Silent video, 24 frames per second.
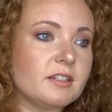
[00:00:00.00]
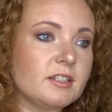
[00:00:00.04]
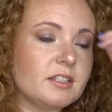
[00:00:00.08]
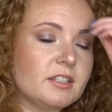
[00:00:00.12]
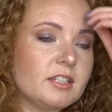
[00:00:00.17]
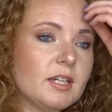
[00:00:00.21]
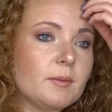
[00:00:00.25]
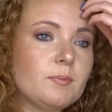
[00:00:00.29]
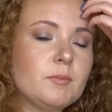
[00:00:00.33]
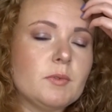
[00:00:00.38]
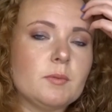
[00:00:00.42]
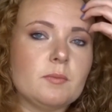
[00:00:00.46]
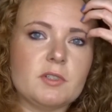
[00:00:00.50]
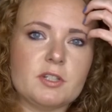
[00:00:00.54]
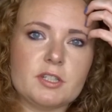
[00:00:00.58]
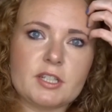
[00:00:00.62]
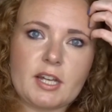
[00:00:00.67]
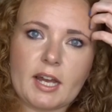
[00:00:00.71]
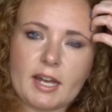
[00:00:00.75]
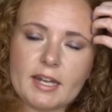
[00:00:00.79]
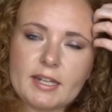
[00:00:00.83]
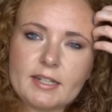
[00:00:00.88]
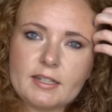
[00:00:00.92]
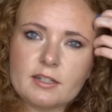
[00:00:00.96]
Ich habe
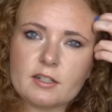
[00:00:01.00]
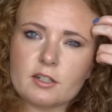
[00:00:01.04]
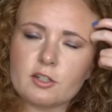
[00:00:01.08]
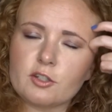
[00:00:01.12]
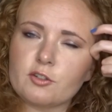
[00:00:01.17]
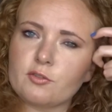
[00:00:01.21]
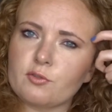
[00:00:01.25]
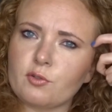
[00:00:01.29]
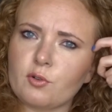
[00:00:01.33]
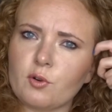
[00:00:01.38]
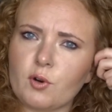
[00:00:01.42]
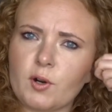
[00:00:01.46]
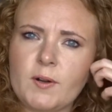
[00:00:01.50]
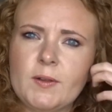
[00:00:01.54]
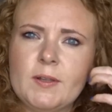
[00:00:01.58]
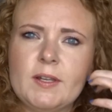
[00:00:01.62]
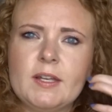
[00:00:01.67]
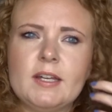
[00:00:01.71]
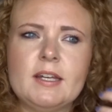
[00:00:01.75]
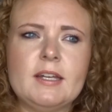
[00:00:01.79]
nämlich eigentlich vor,